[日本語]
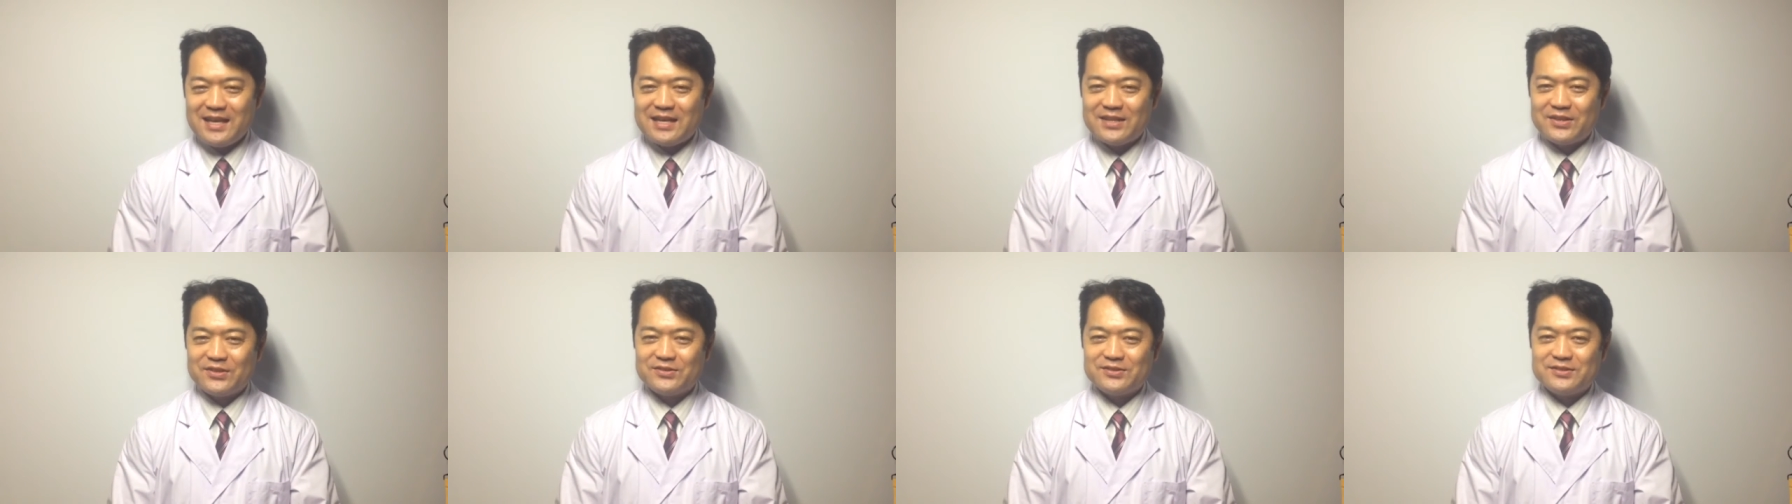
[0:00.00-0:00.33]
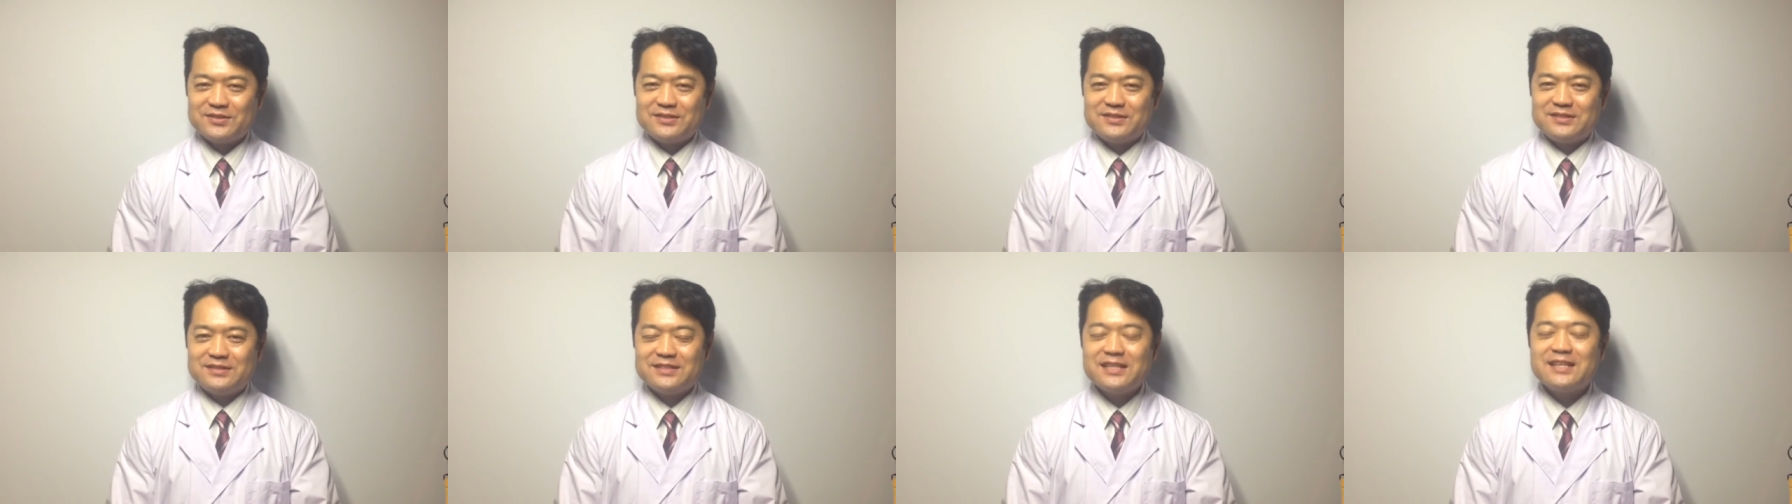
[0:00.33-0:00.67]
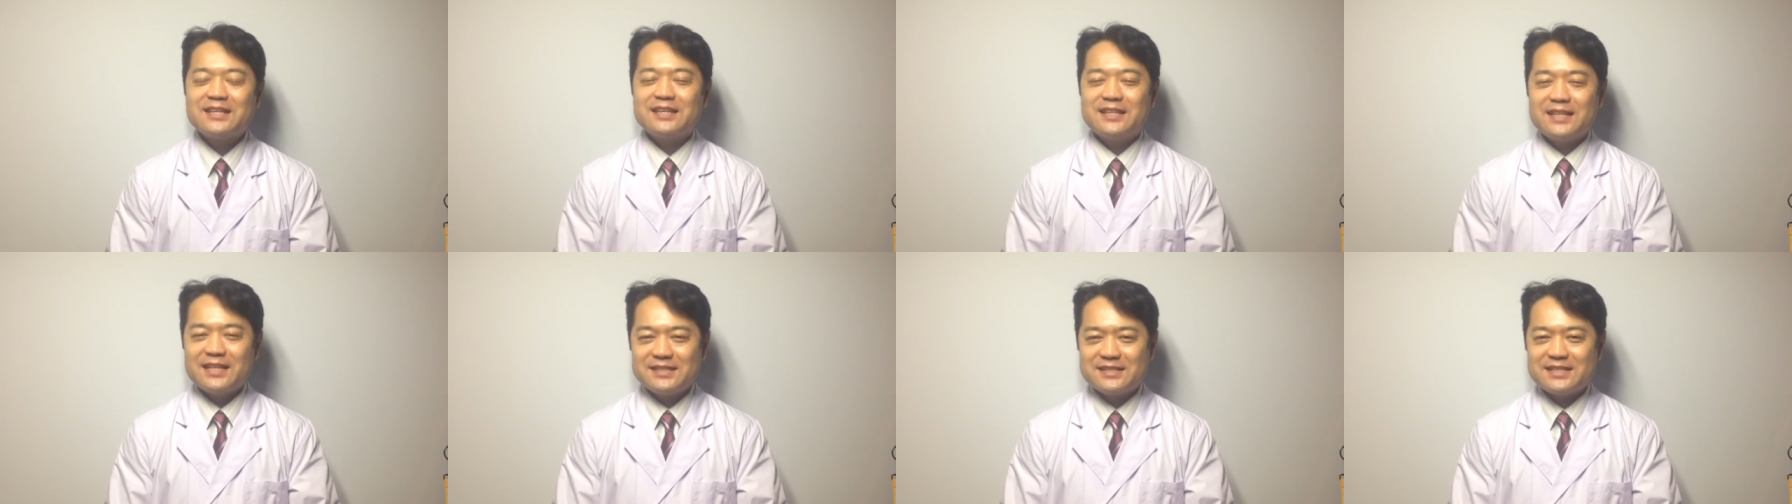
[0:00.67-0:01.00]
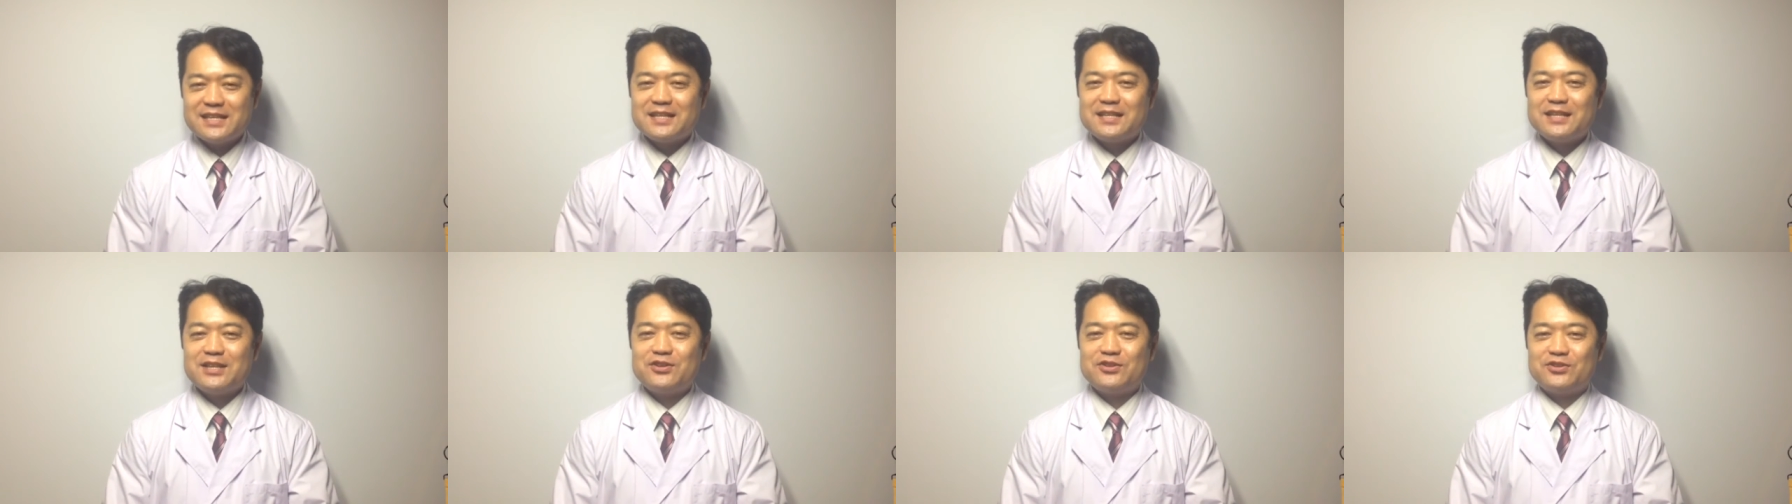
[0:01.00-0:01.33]
あのぜひね
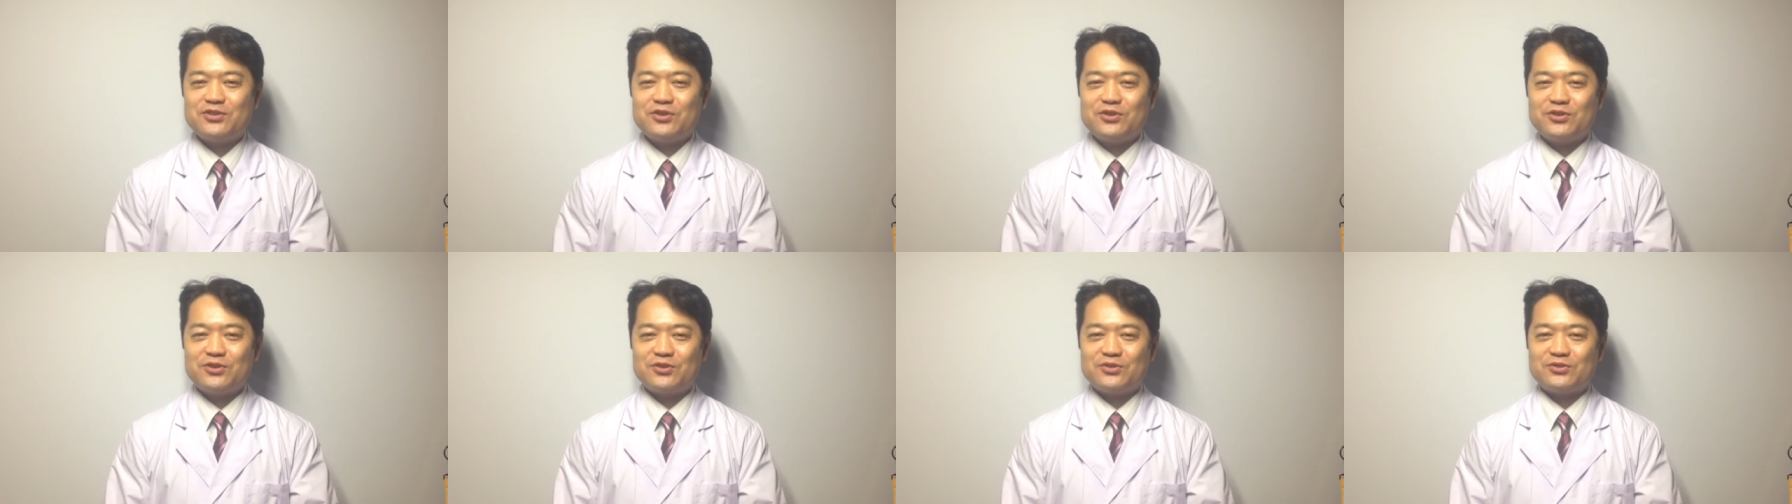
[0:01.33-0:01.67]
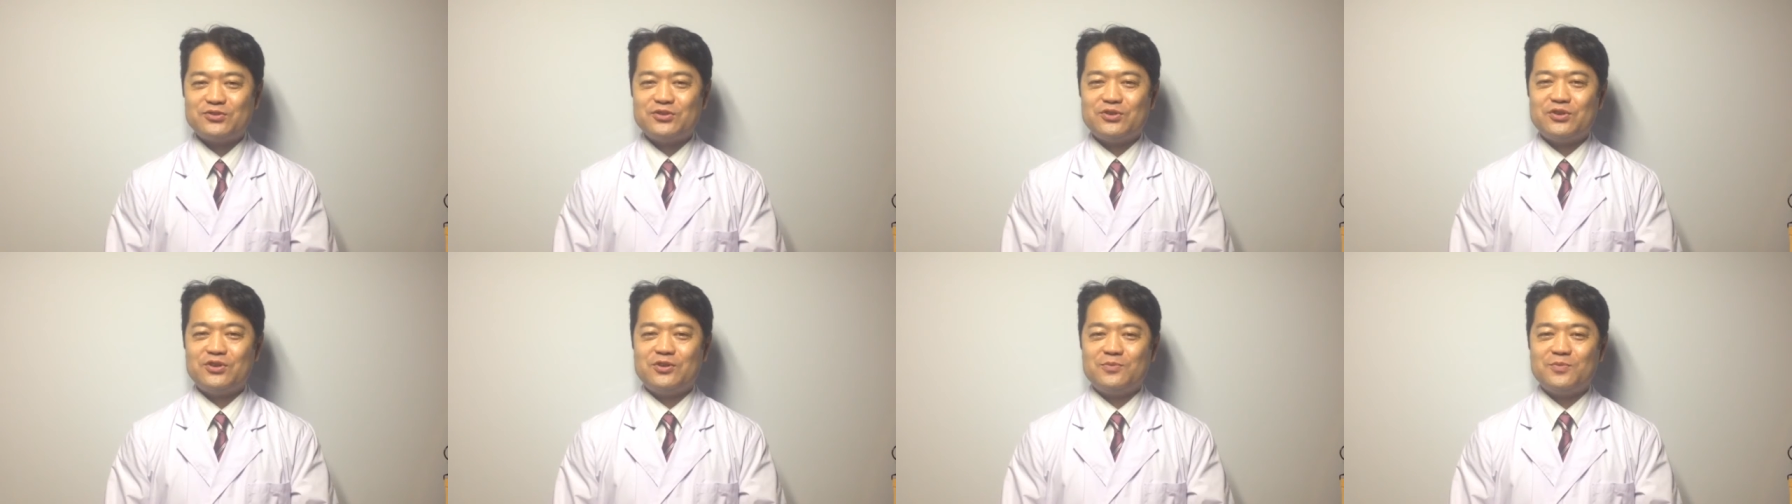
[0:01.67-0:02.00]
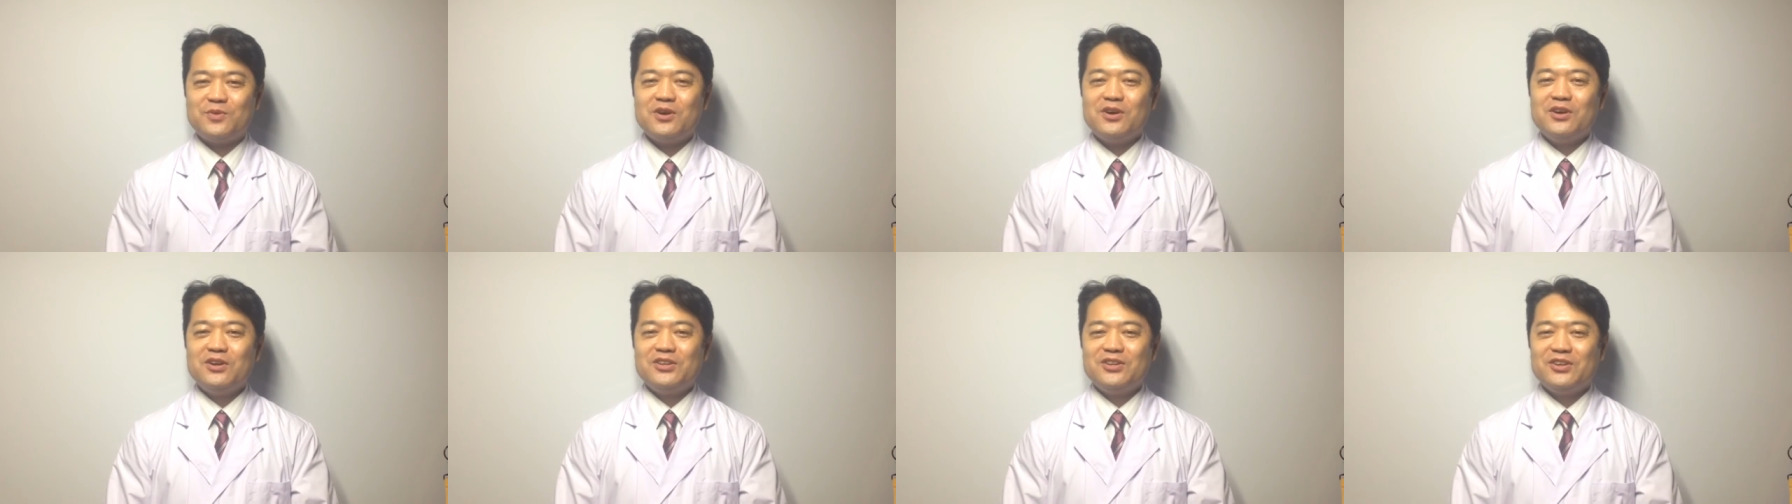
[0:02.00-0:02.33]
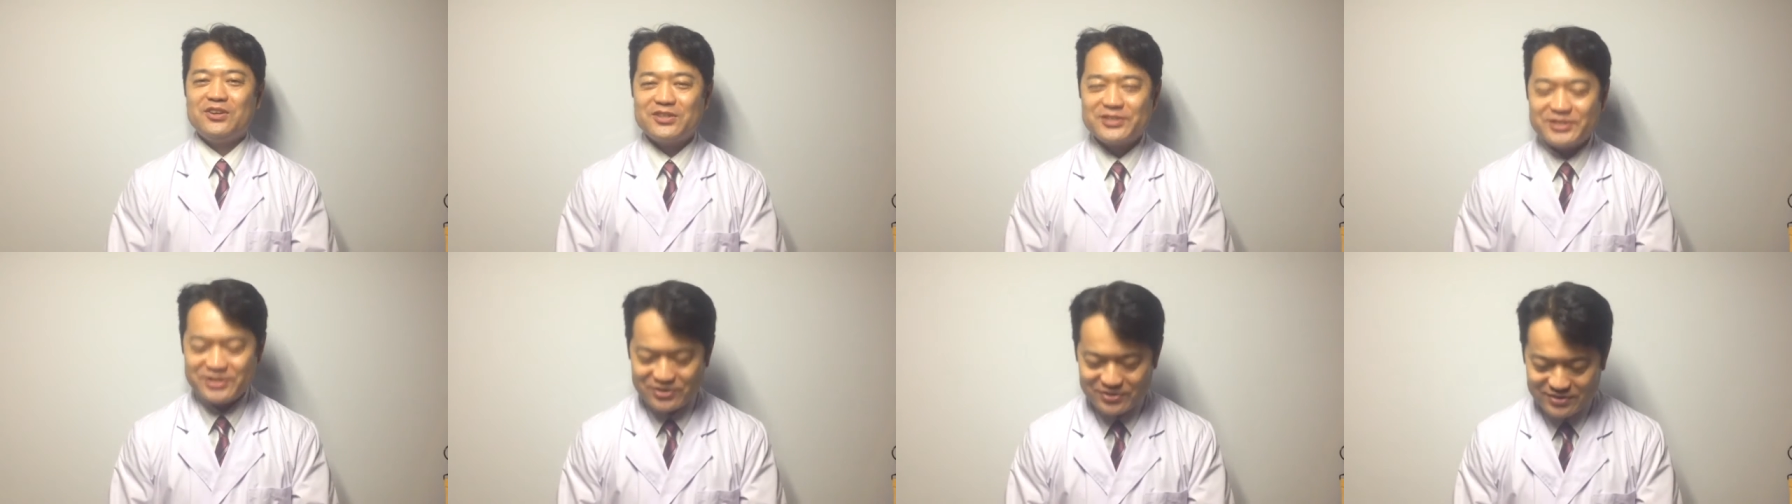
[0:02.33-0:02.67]
チャンネル登録の方も
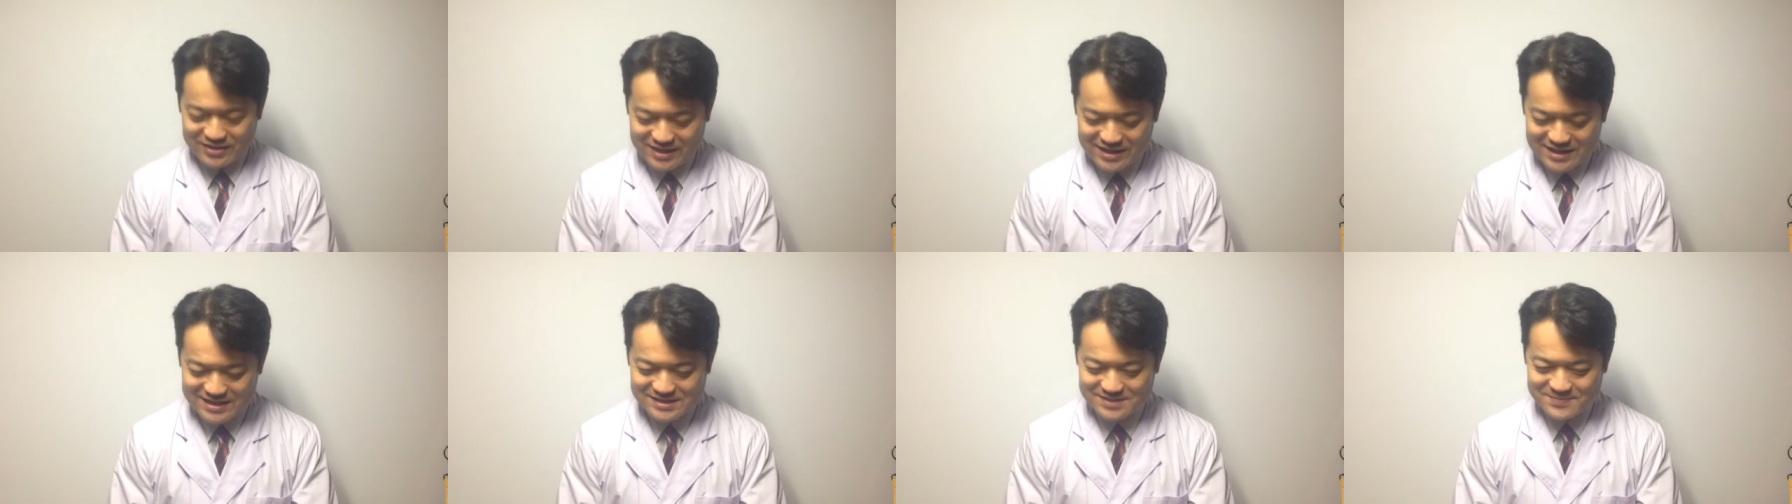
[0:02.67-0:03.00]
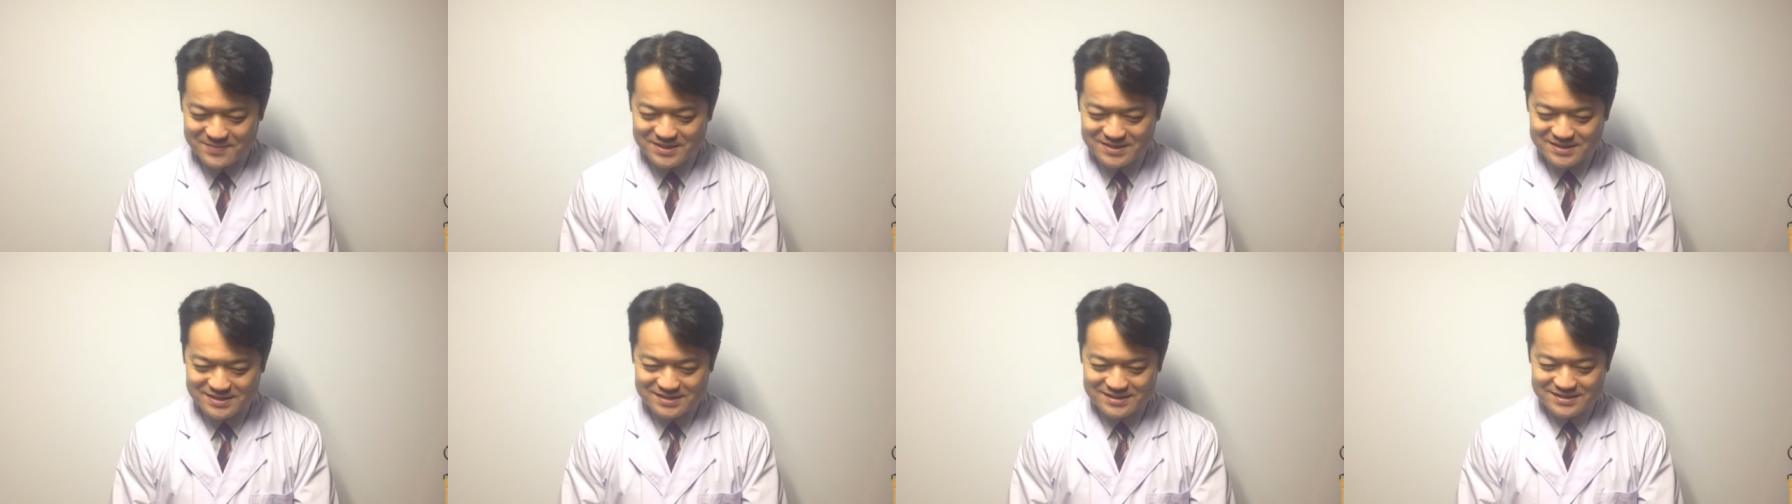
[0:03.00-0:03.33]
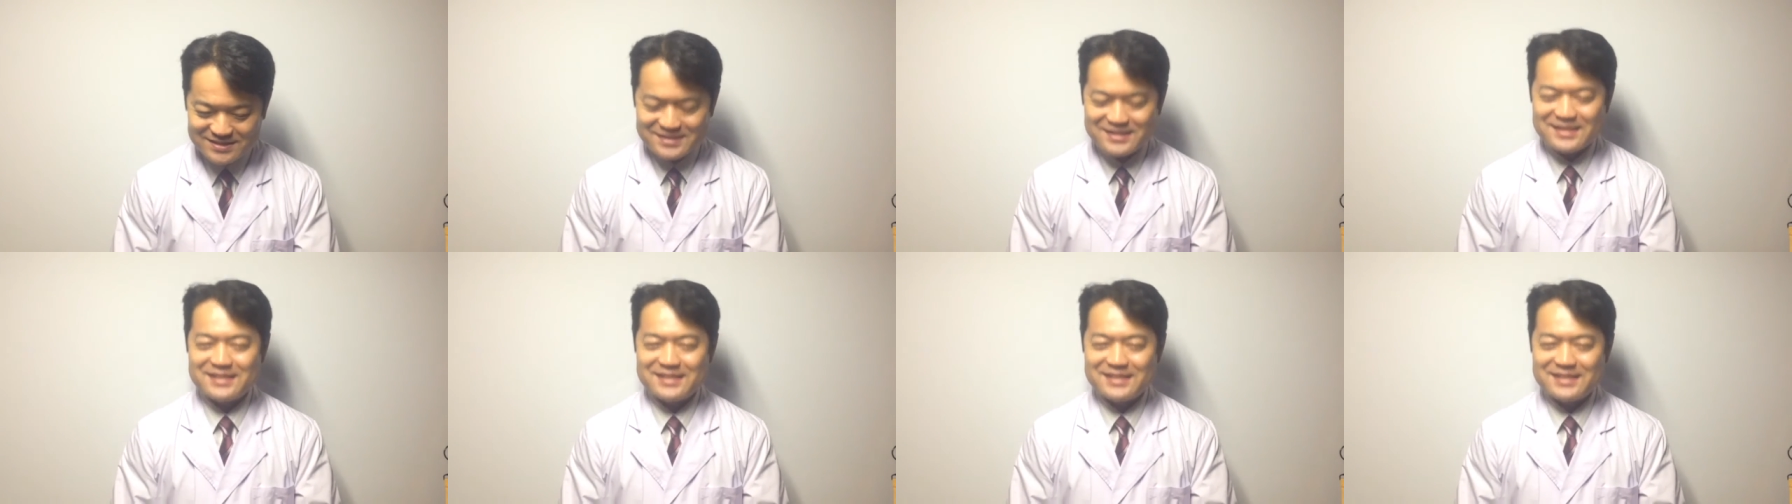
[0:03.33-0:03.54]
よろしくお願いします